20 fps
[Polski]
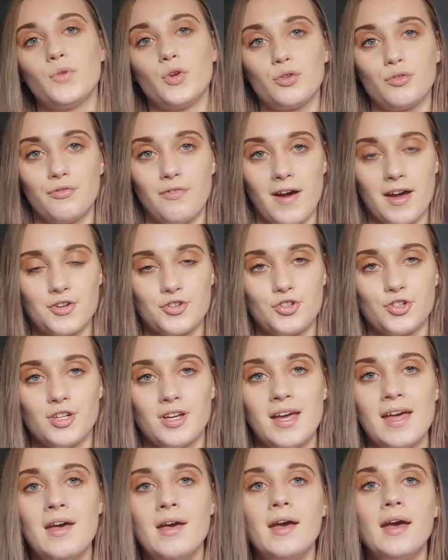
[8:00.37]
do twarzy,
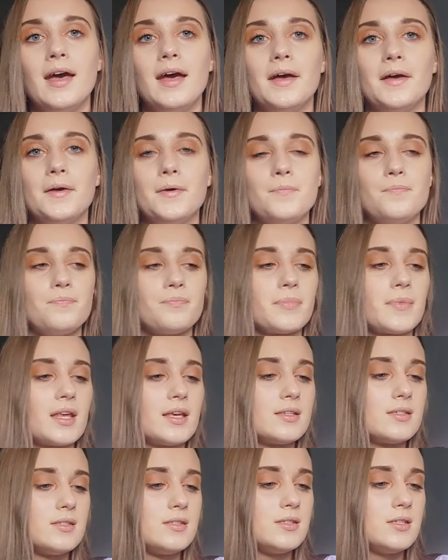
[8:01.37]

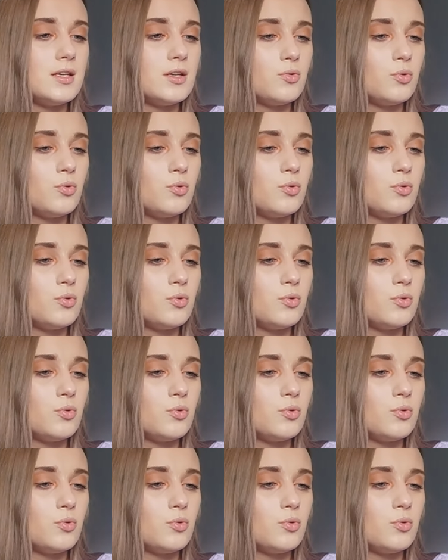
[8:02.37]
z,